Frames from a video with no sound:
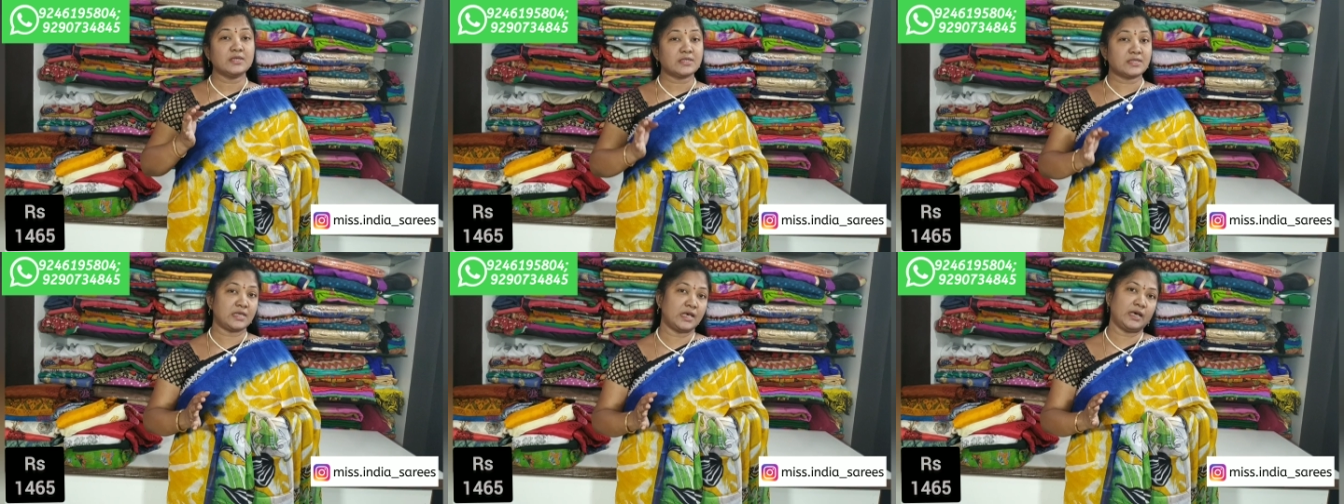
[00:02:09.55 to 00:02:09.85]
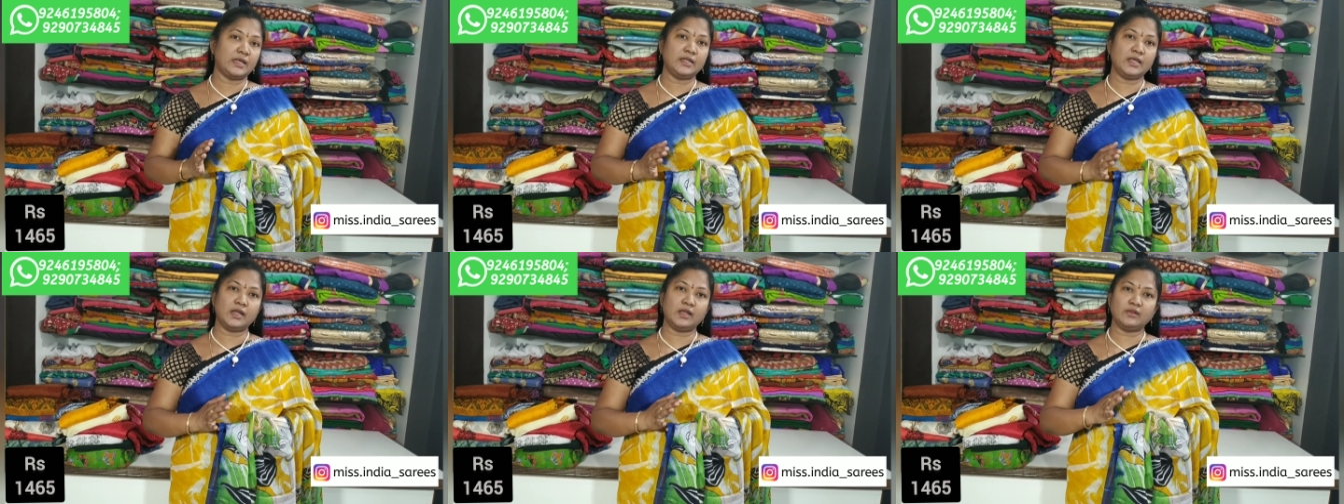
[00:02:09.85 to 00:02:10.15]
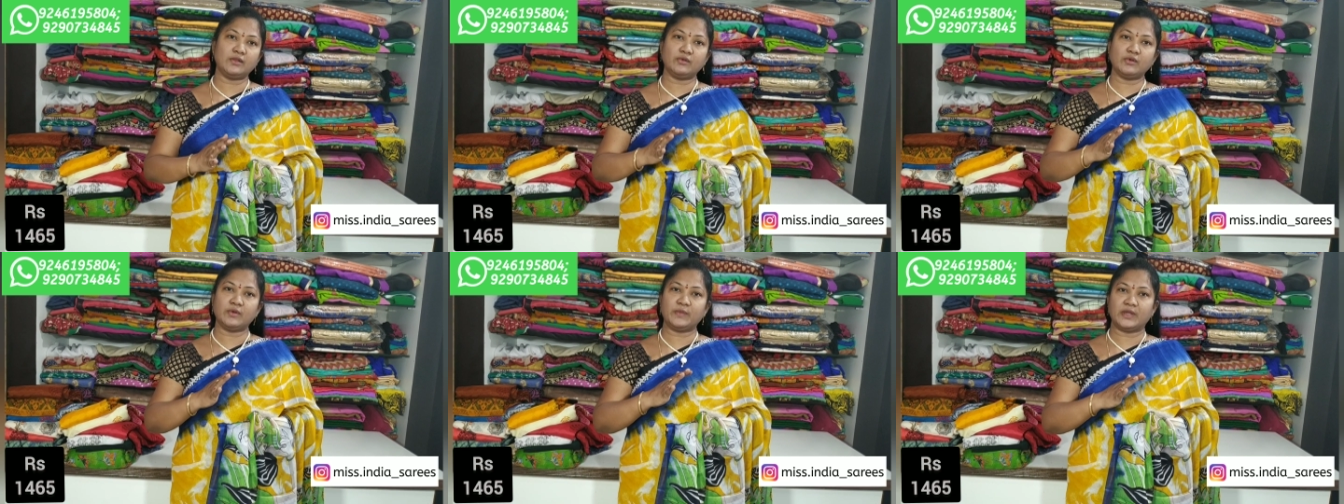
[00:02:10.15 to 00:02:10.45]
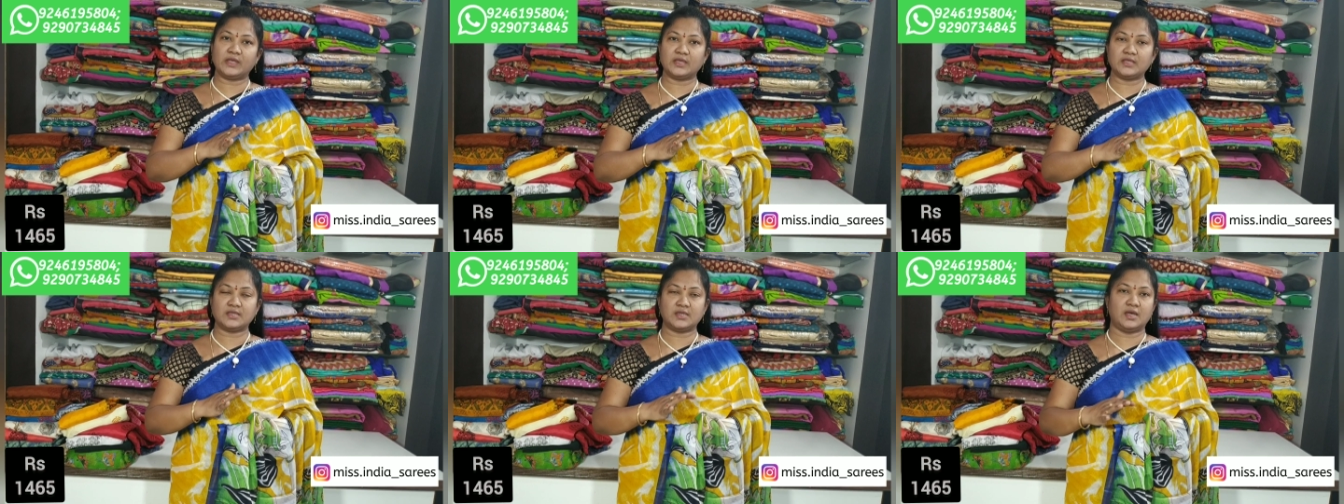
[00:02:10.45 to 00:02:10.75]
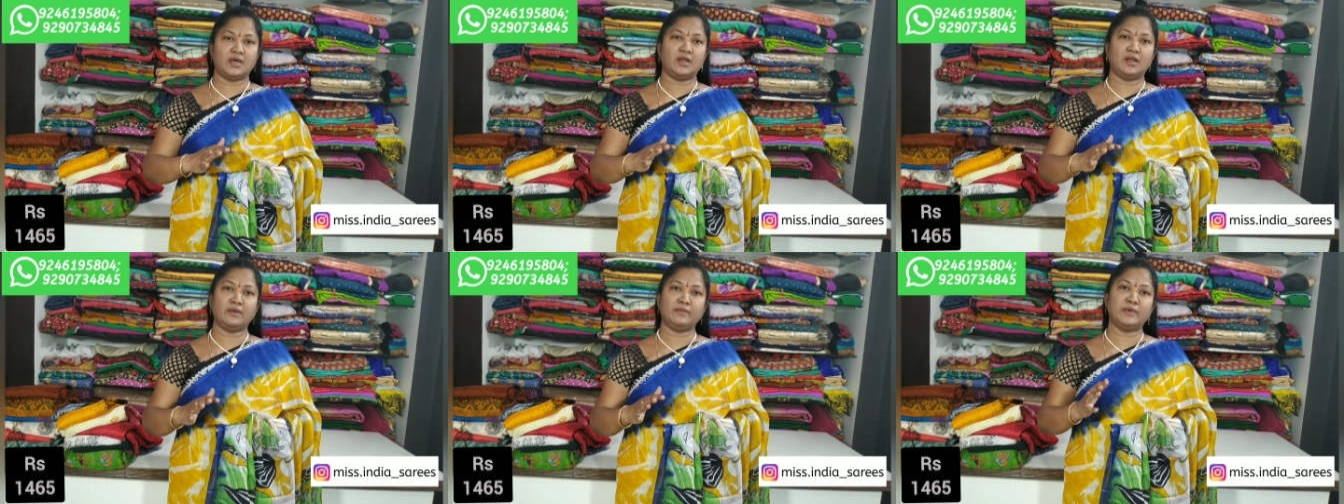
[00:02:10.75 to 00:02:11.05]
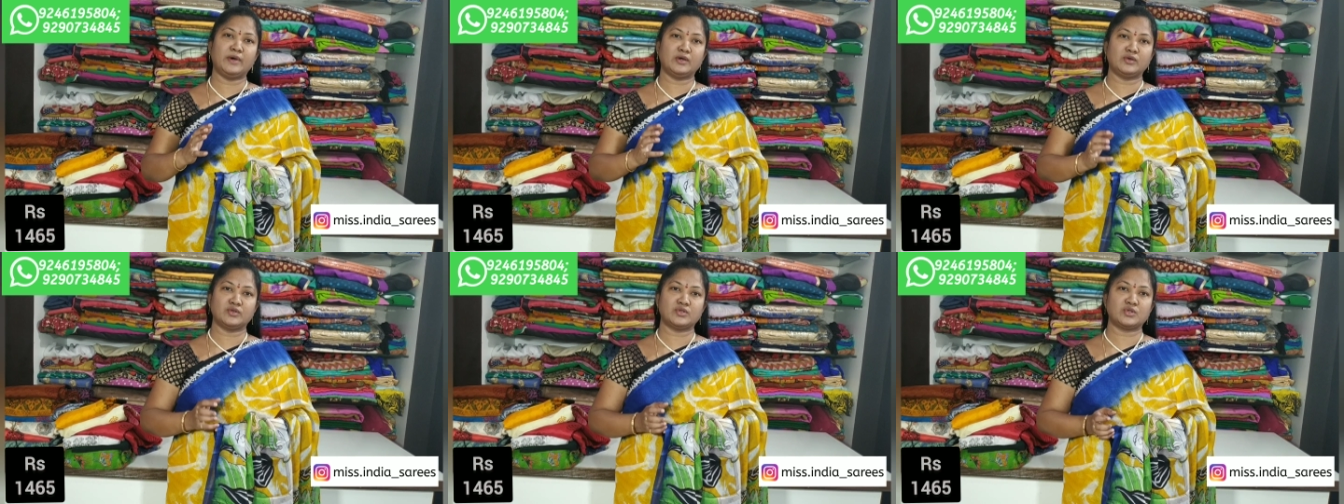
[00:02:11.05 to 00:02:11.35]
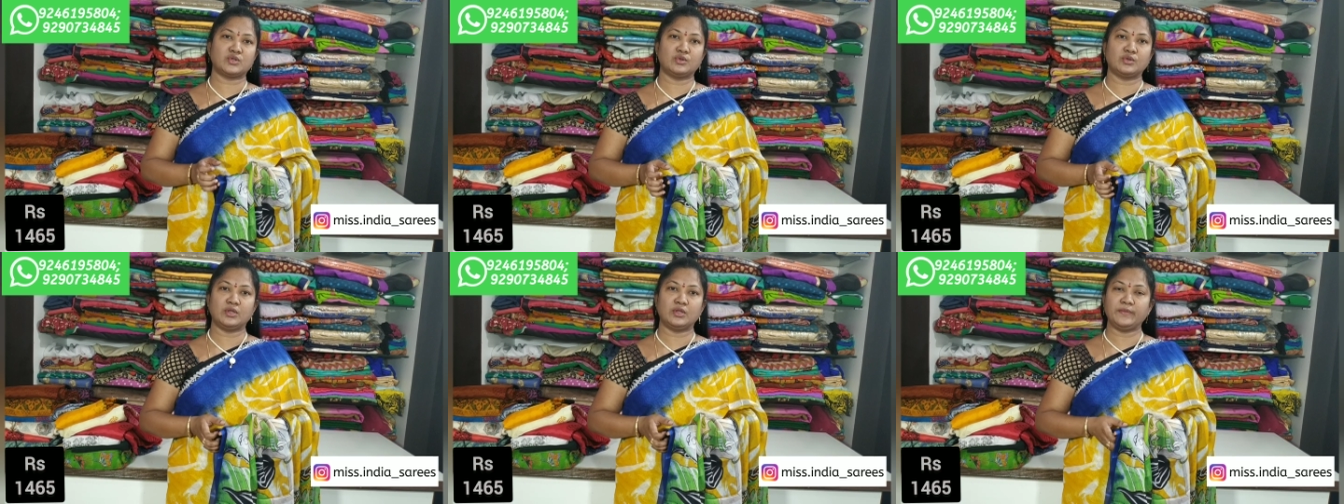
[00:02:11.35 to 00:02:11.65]
శారీ అనేది కూడా మనకి చాలా బాగా
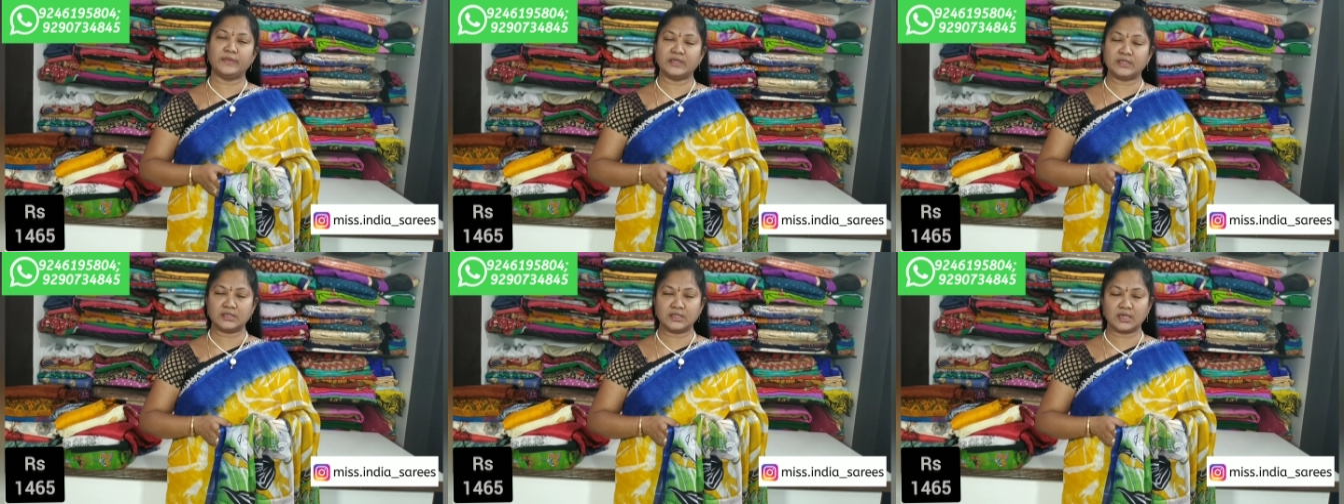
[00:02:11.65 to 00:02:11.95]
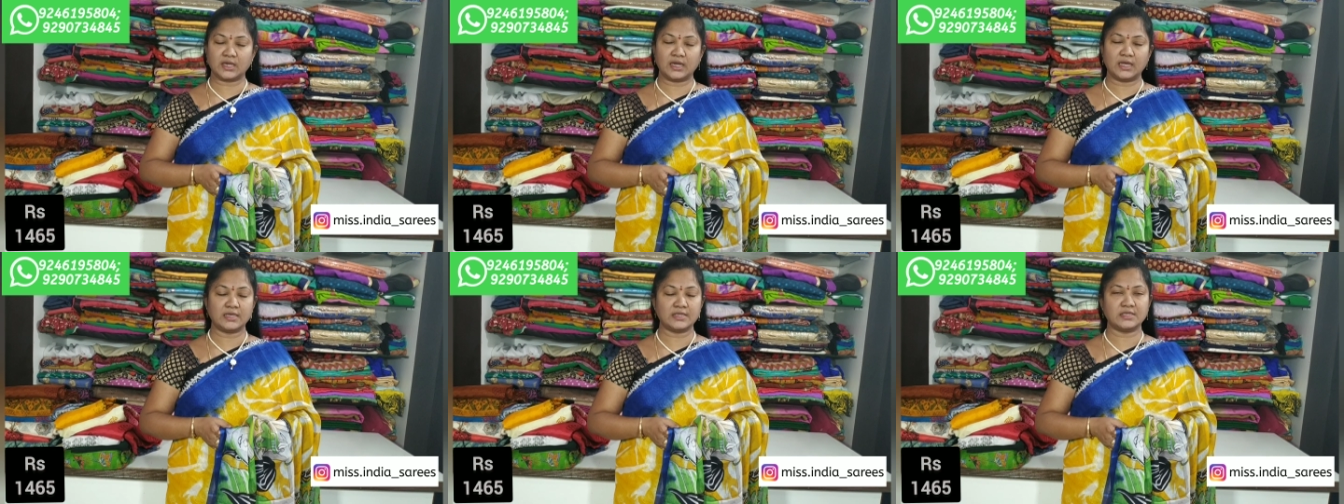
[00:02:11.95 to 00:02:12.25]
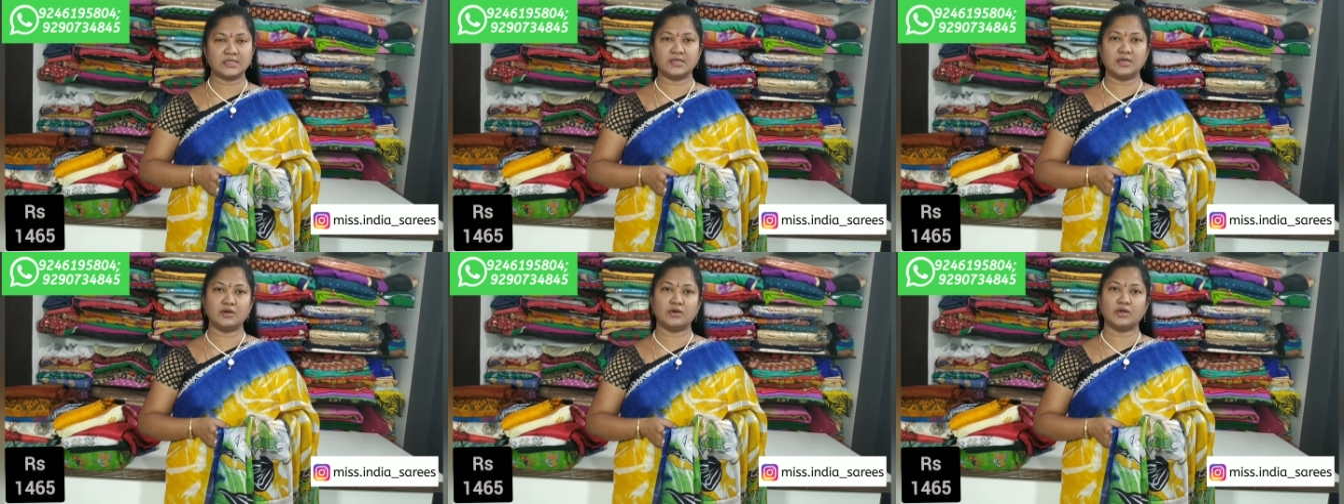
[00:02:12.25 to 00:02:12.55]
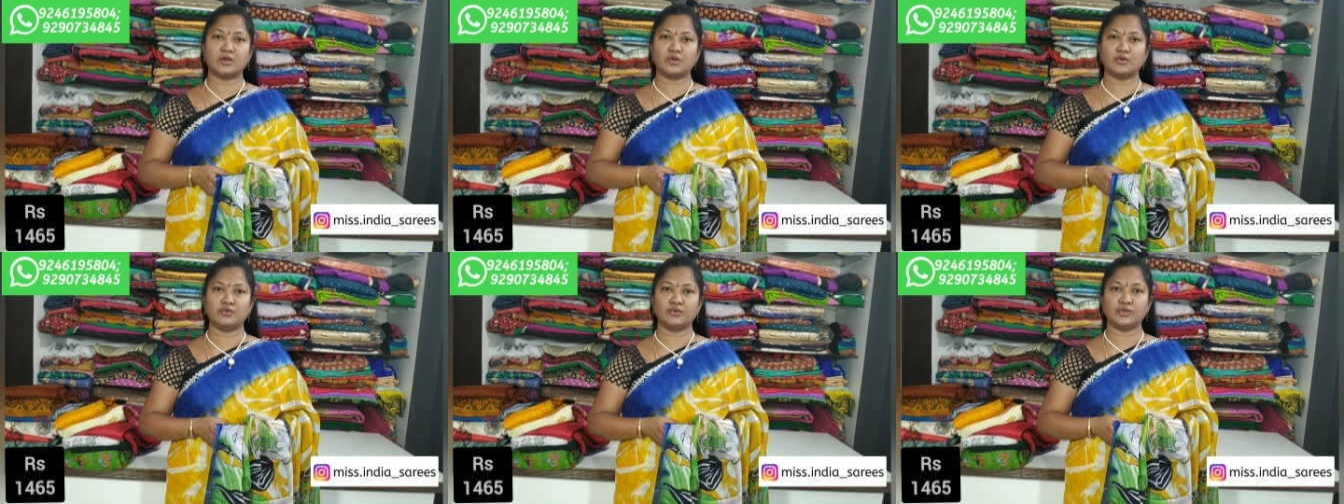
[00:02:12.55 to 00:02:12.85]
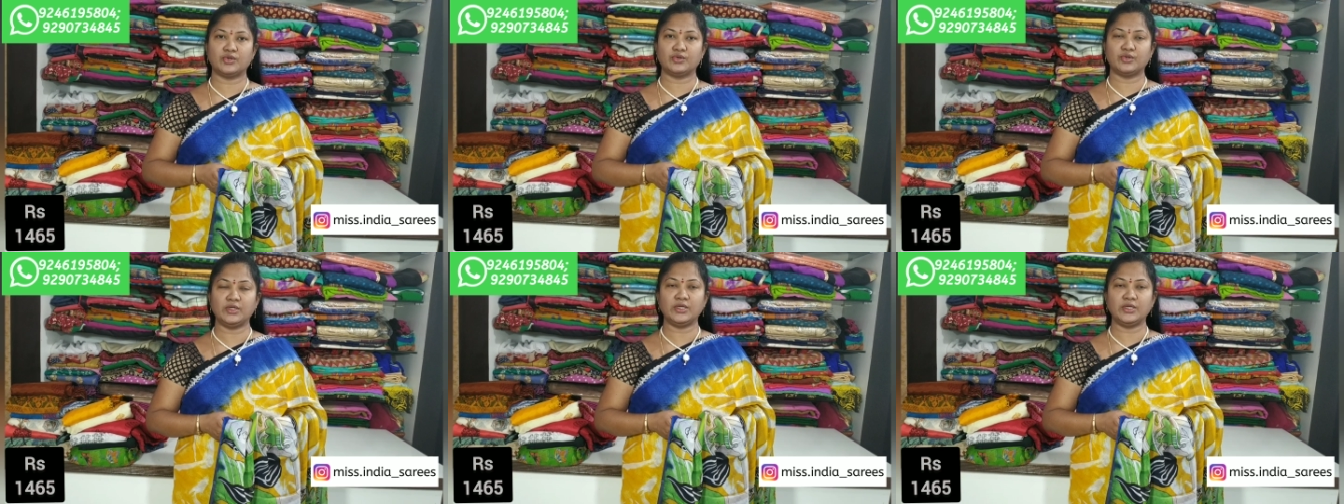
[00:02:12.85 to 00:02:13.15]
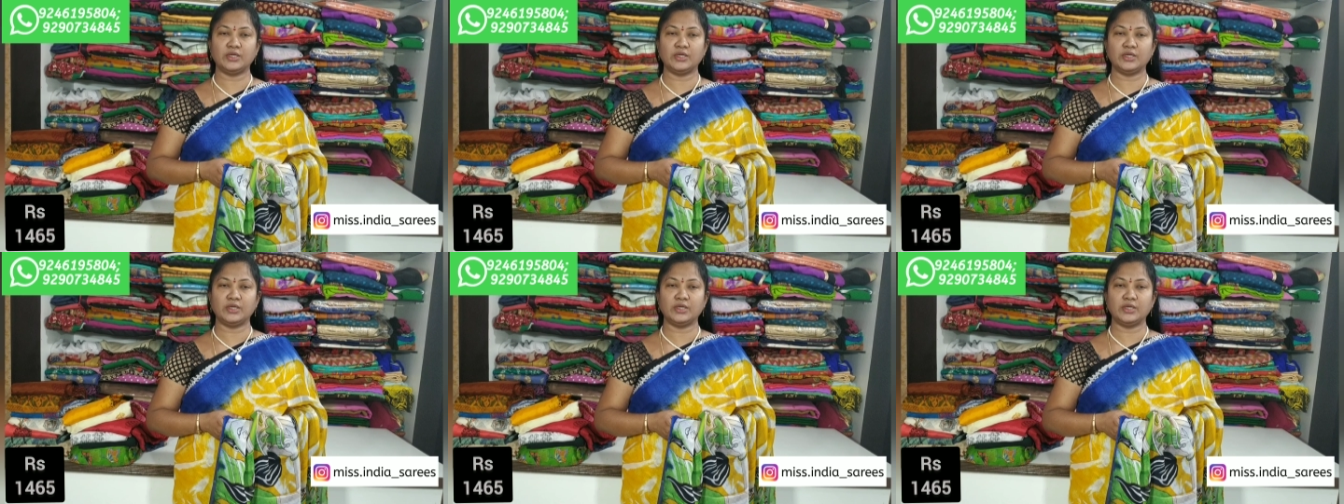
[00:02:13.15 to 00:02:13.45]
వస్తుంది మంచి క్లాసీగా కూడా ఉంటుంది ఎనీ